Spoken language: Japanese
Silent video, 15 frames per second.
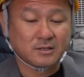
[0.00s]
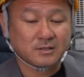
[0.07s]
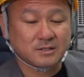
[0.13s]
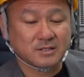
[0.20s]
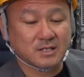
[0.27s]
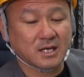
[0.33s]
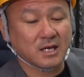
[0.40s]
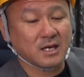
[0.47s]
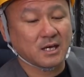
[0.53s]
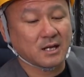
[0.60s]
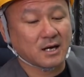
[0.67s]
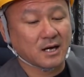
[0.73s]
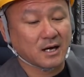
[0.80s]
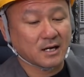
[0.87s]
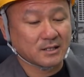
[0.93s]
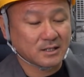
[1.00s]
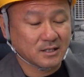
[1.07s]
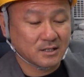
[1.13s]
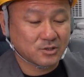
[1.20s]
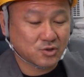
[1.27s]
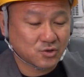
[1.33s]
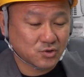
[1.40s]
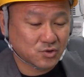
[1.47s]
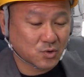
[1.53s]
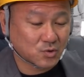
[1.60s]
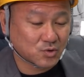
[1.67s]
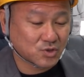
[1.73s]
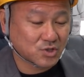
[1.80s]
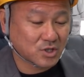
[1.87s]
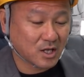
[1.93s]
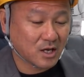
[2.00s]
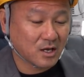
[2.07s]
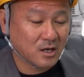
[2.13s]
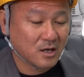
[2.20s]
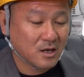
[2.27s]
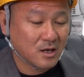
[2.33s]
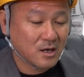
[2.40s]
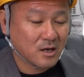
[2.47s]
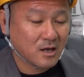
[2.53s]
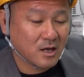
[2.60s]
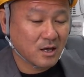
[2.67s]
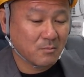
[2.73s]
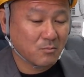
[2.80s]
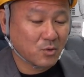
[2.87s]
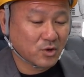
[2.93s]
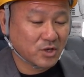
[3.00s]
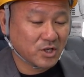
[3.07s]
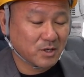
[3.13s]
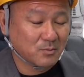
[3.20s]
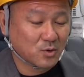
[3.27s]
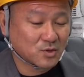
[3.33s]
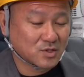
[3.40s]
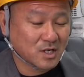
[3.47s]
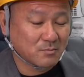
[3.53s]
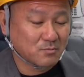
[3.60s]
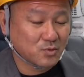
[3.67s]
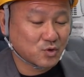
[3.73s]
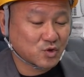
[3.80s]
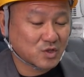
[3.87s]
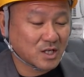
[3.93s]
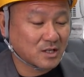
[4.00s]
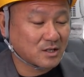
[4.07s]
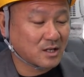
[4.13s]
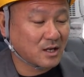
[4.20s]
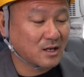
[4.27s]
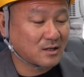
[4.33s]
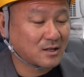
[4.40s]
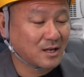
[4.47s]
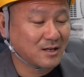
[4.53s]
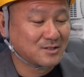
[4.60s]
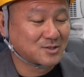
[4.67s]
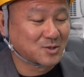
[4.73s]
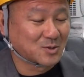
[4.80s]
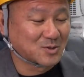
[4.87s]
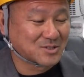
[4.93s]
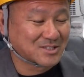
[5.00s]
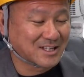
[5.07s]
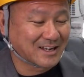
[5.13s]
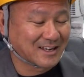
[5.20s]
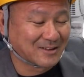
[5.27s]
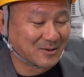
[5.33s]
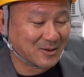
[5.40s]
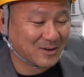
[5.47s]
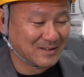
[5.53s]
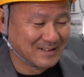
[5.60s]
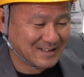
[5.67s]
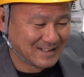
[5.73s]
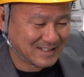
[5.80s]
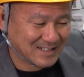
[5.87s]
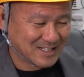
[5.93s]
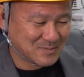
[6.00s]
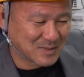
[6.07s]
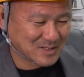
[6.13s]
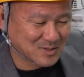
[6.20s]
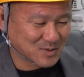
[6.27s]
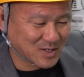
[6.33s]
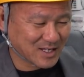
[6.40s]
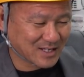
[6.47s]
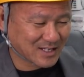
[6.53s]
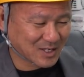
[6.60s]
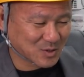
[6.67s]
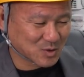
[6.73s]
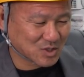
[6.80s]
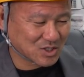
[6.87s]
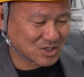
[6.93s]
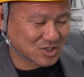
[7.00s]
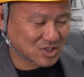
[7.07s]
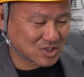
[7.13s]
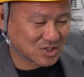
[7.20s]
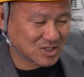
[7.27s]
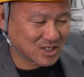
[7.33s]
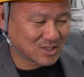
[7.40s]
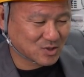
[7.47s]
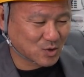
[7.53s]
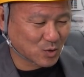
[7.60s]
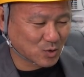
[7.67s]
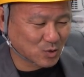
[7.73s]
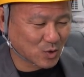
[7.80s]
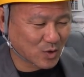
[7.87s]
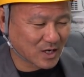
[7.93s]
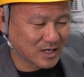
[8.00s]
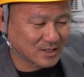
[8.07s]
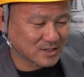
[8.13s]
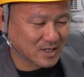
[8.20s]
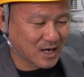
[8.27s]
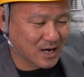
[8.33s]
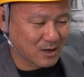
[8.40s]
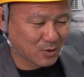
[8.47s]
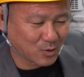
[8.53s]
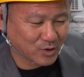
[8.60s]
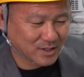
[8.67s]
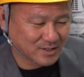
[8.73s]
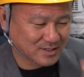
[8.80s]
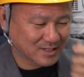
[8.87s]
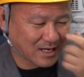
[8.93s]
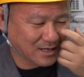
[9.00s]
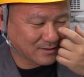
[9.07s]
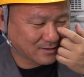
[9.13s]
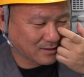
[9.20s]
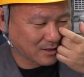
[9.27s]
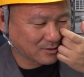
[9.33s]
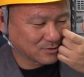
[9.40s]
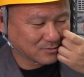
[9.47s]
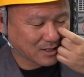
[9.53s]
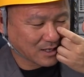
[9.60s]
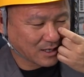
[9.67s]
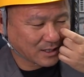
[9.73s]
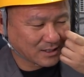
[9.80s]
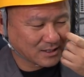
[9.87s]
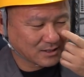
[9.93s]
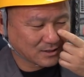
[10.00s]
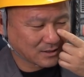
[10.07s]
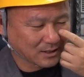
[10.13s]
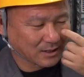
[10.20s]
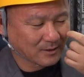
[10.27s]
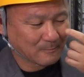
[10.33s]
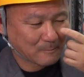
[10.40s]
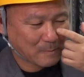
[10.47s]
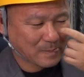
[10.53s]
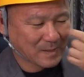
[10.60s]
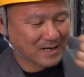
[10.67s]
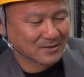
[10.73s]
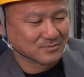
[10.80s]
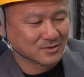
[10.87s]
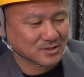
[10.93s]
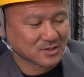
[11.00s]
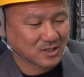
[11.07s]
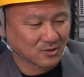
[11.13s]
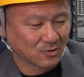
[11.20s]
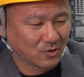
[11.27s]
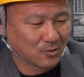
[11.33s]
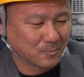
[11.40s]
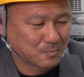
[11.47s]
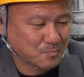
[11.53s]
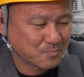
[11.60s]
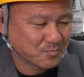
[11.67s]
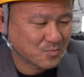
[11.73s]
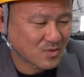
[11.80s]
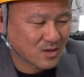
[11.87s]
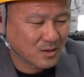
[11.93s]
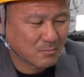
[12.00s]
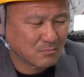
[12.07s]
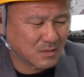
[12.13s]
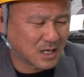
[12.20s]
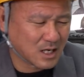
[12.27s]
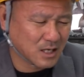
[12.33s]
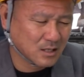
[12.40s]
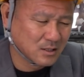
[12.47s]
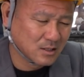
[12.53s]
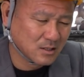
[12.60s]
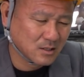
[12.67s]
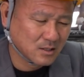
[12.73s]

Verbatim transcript: セーラーに就職して縁も義理も全部捨てて転職したけど今すげえ楽しいし、前職の会社、顎で使ってる笑いってあるんですけど、まあ、